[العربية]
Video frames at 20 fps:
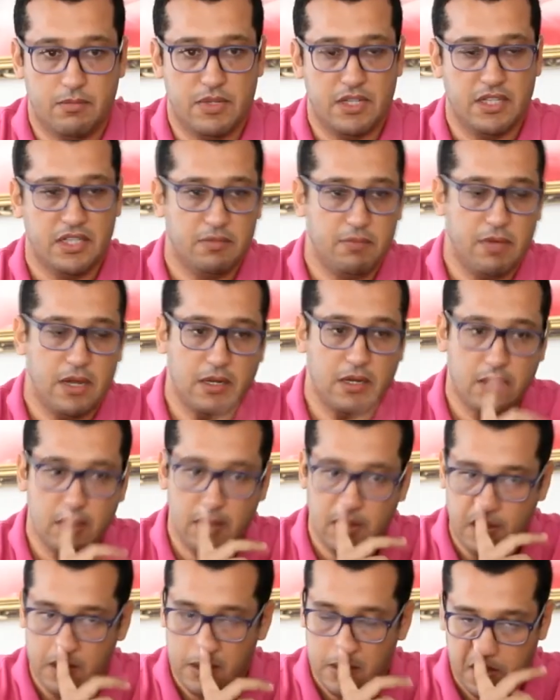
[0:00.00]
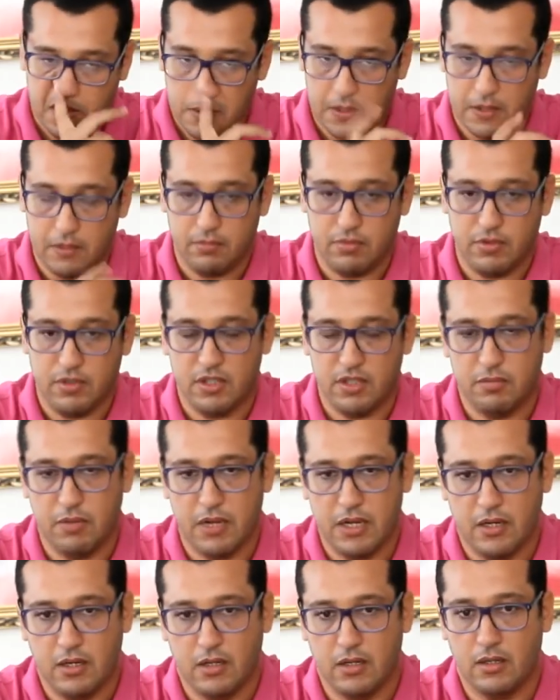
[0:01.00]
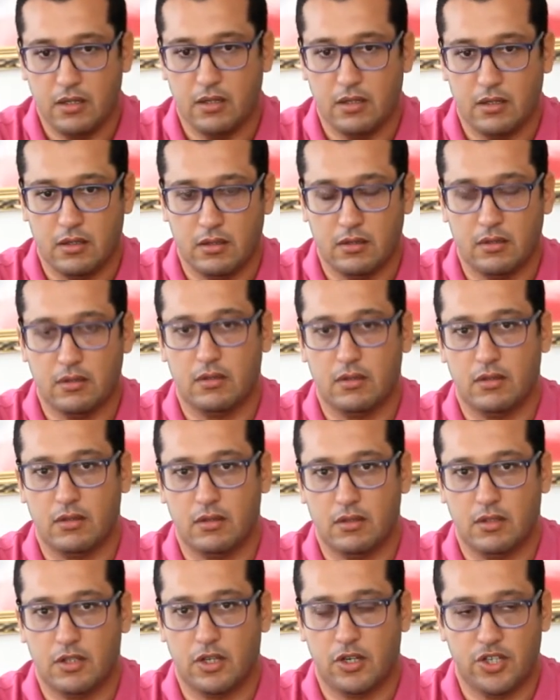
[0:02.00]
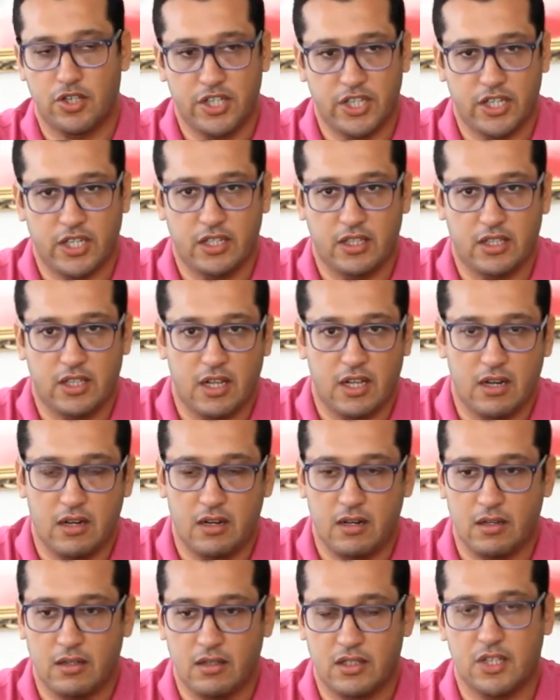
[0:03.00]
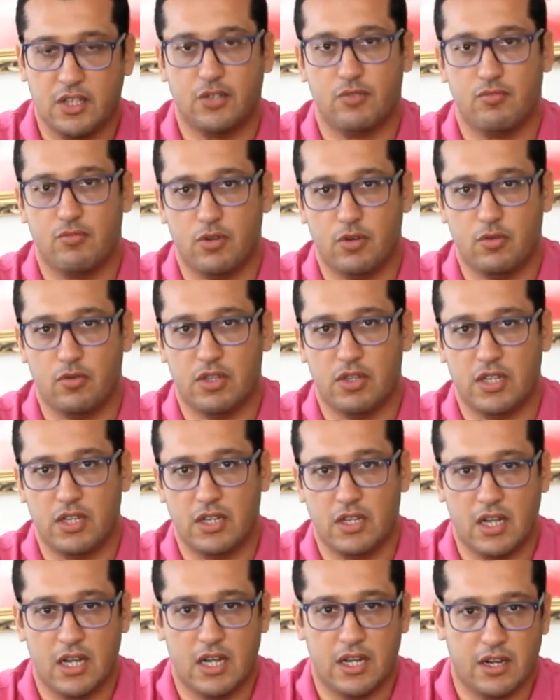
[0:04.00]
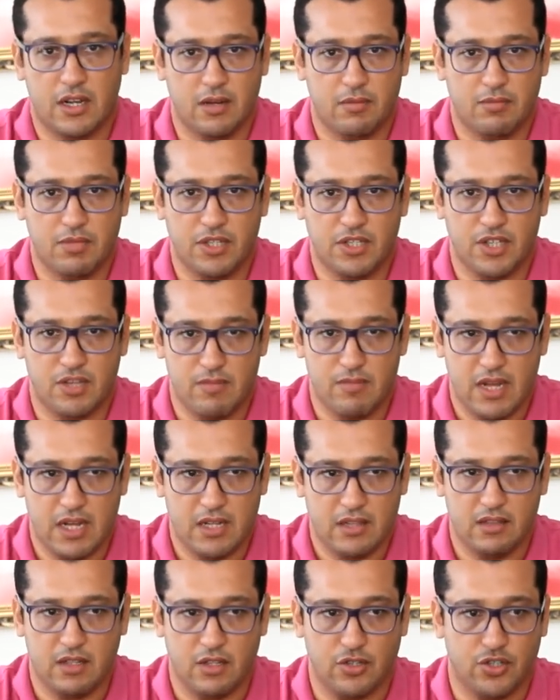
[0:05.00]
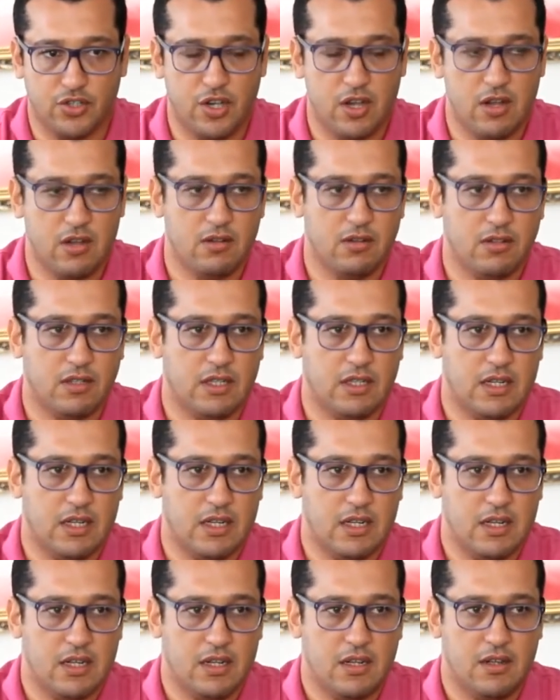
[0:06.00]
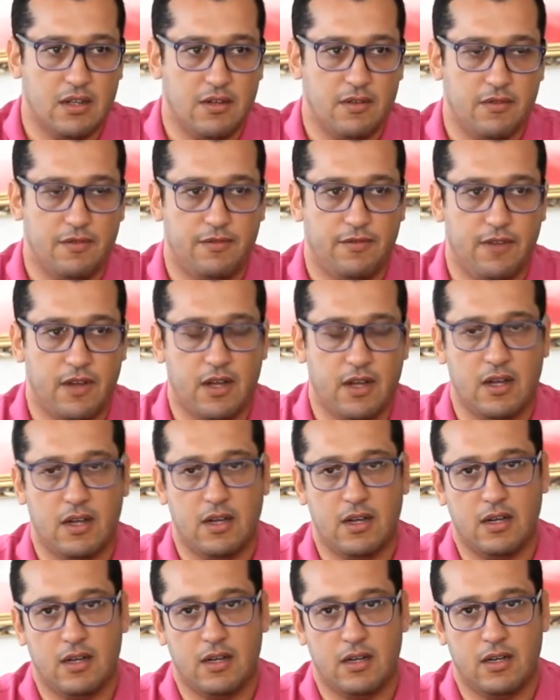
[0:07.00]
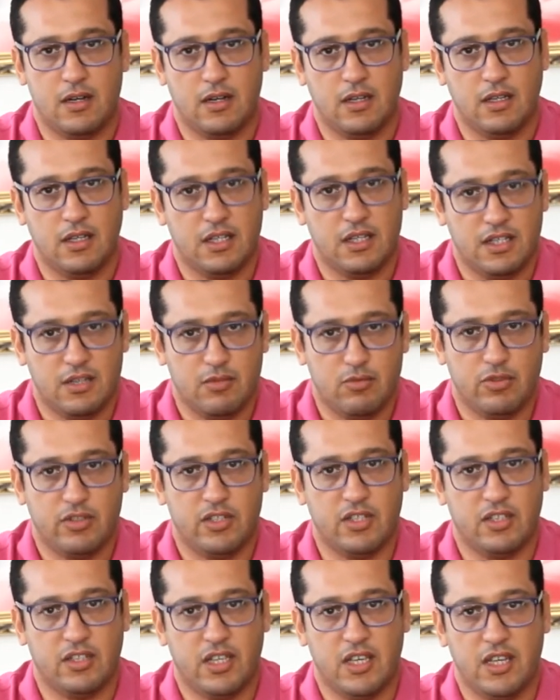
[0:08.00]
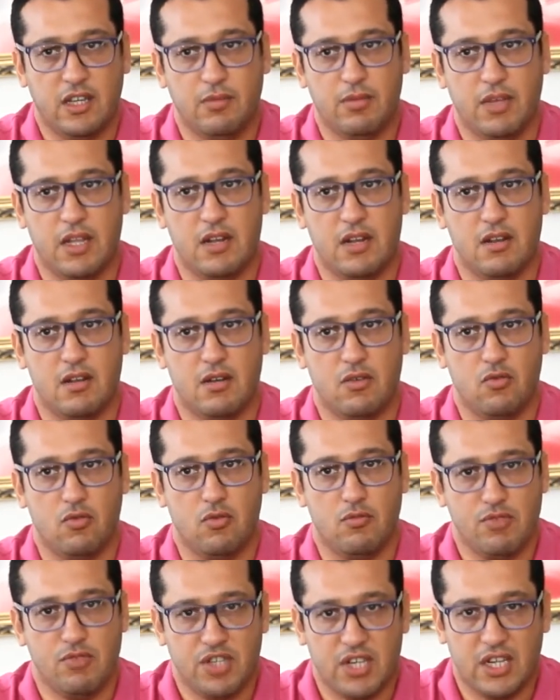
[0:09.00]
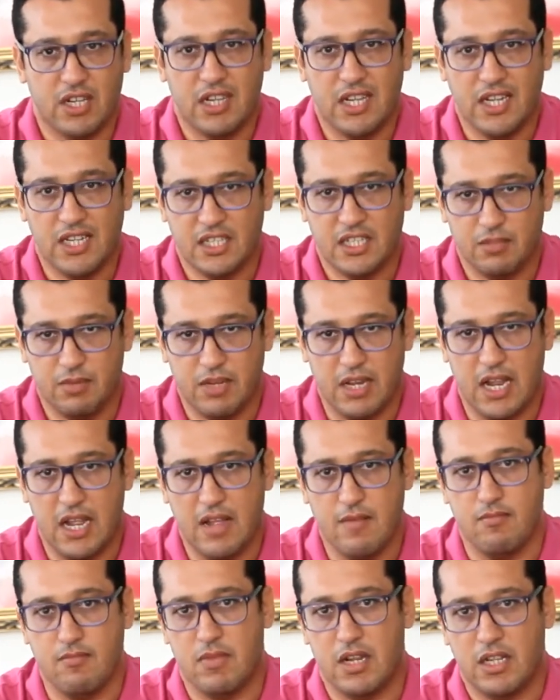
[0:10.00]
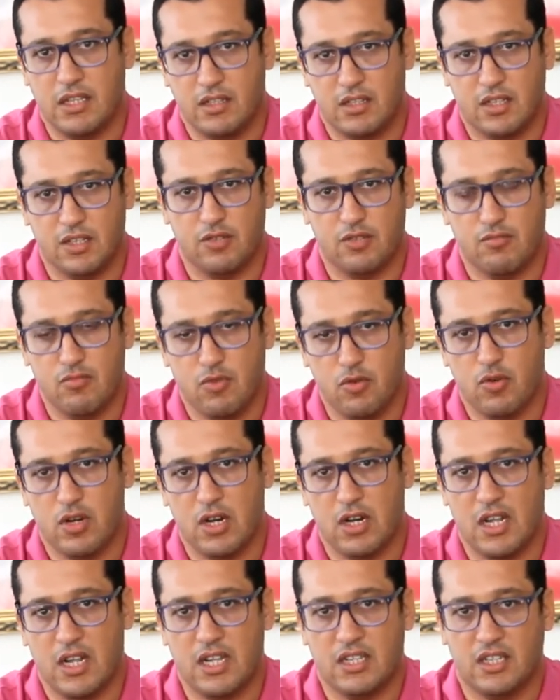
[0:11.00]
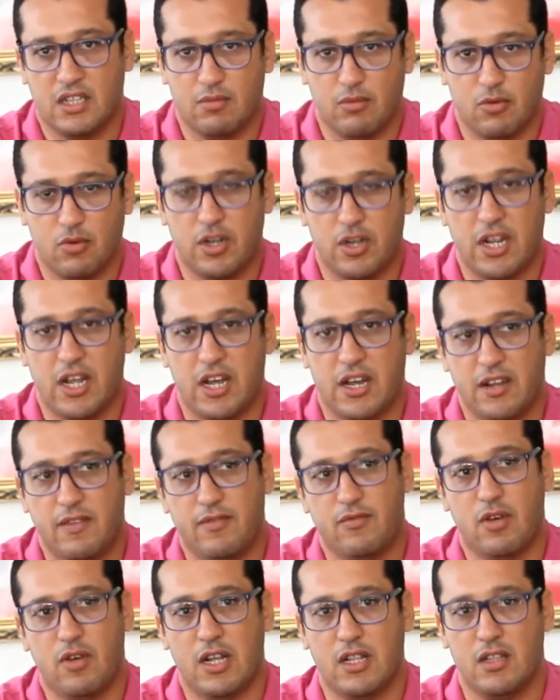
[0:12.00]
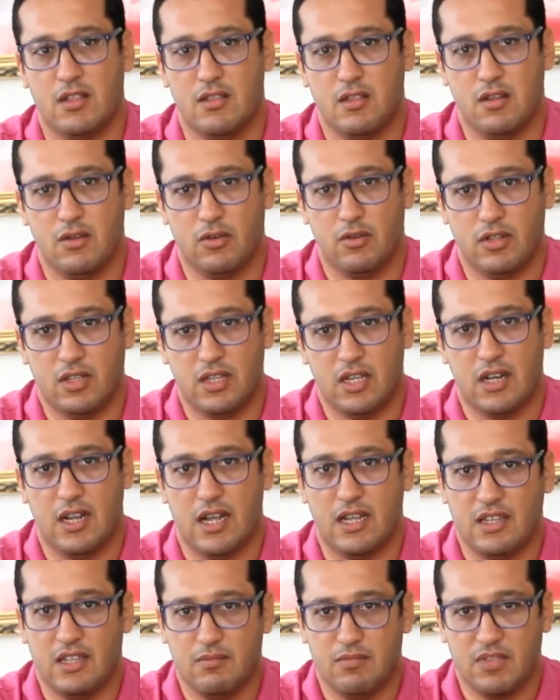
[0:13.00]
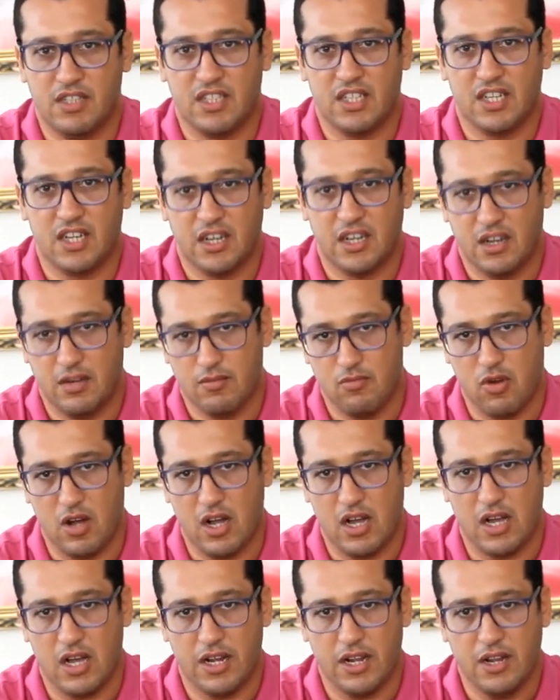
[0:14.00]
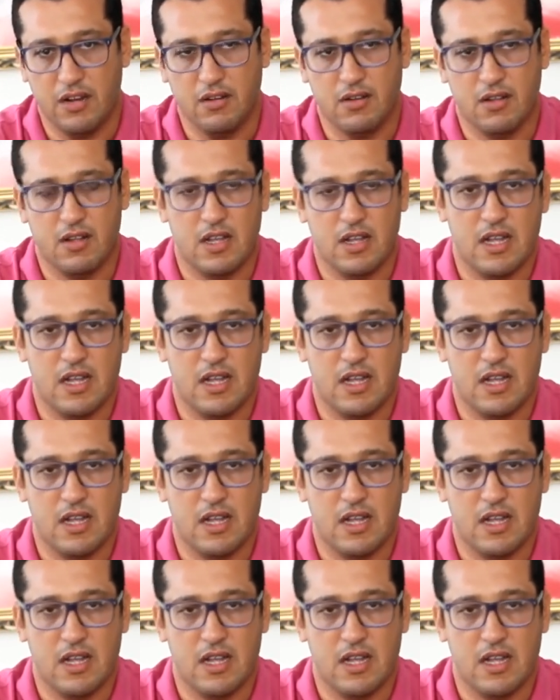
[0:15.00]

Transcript: بالنسبة بالنسبة للترشيح ديال التجمع الوطني الأحرار بجماعة طنجة فيجب التذكير بانه المشهد الحزبي العام لا التجمع ولا الاحزاب الاخرى عرف واحد النوع ديال عدم الاستقرار مؤخرا